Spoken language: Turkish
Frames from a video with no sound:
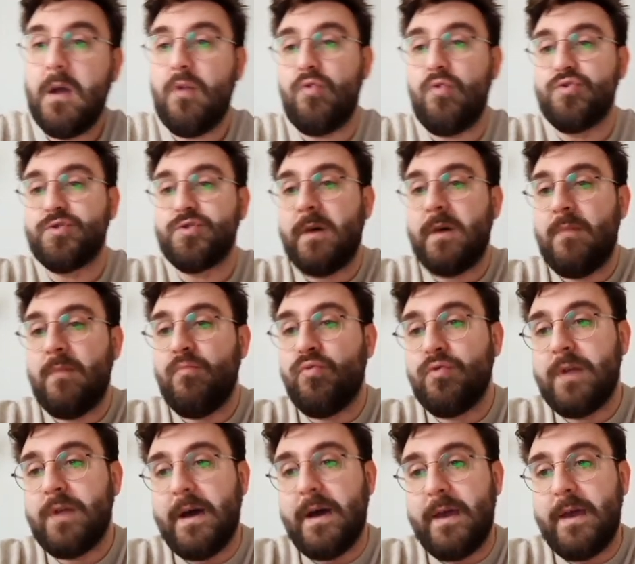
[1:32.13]
O zaman
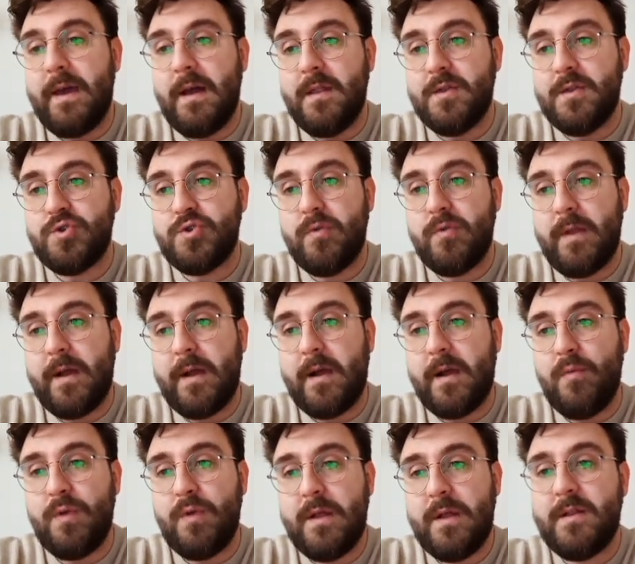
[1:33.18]
burada yanlış olarak
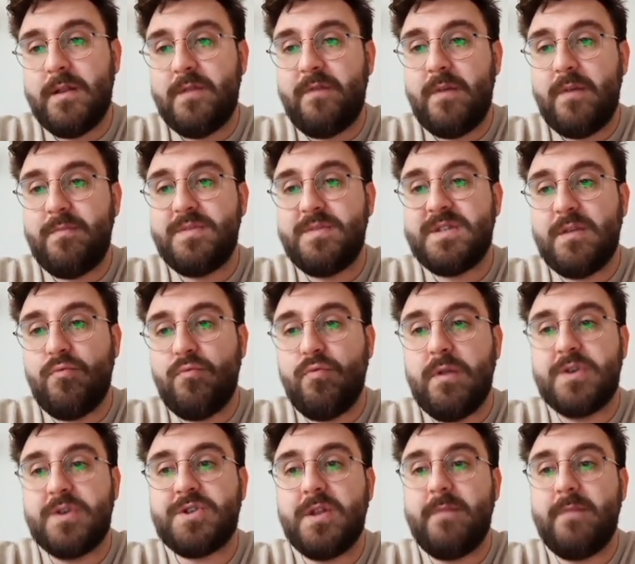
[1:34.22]
kabul edilir ve bize
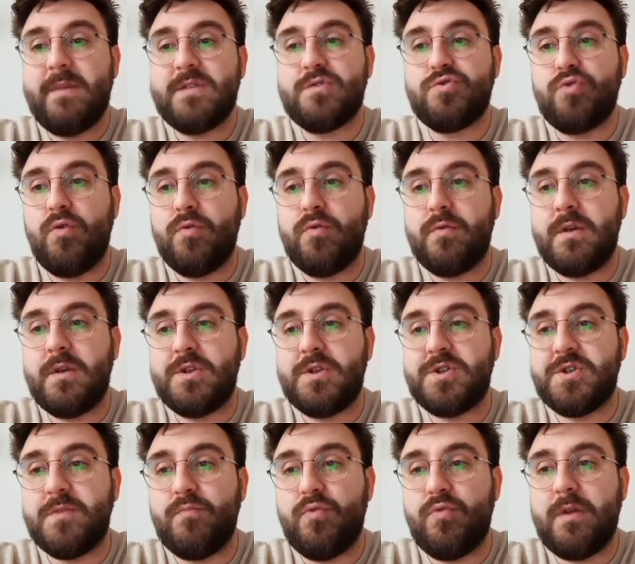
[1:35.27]
ulaşılamazı sorduğu
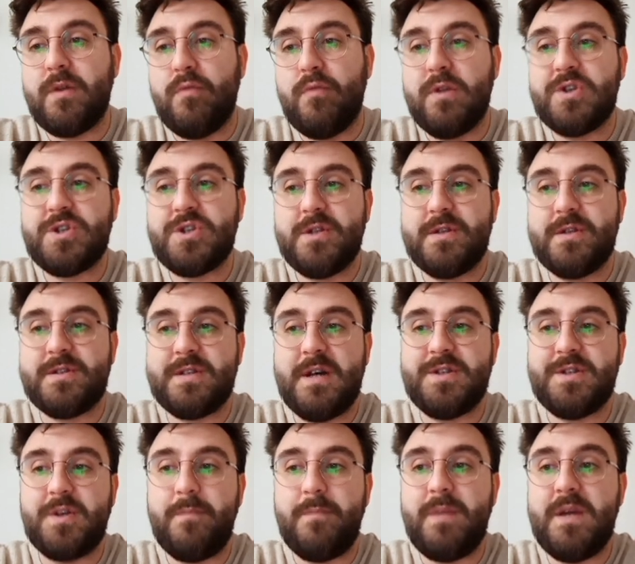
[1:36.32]
için burada ulaşılır
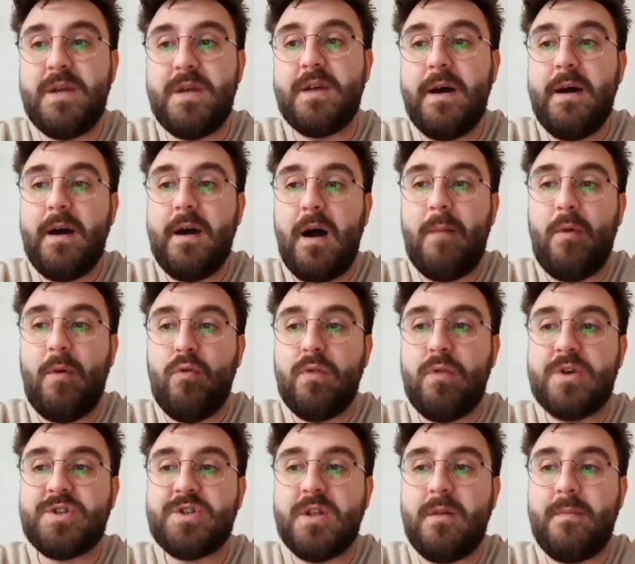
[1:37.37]
sadece 1 ama
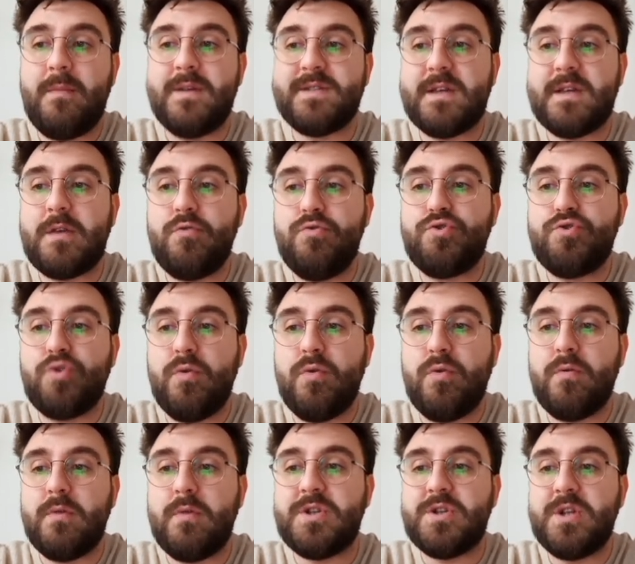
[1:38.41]
ulaşılamaz 2-3
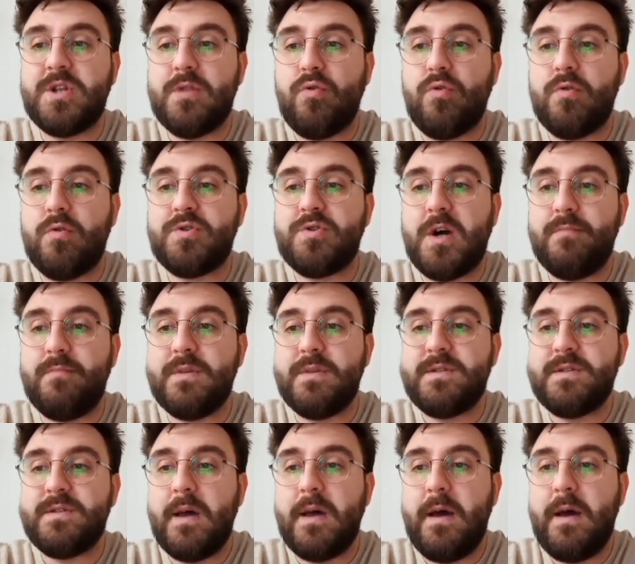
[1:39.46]
olduğu için doğru
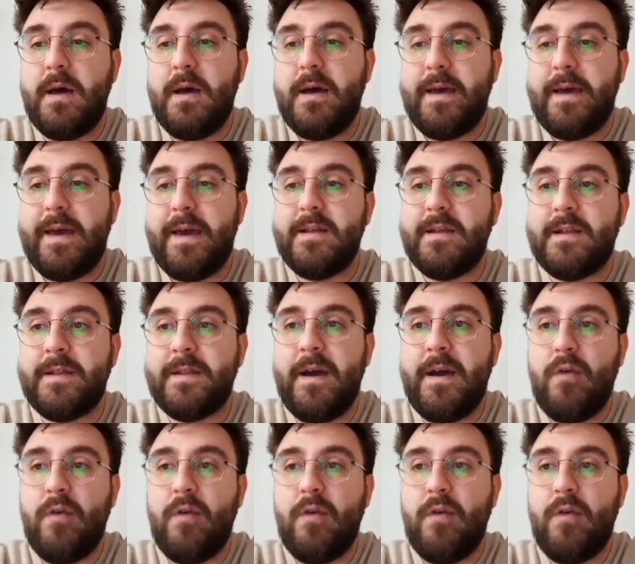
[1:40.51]
cevabımız Edirne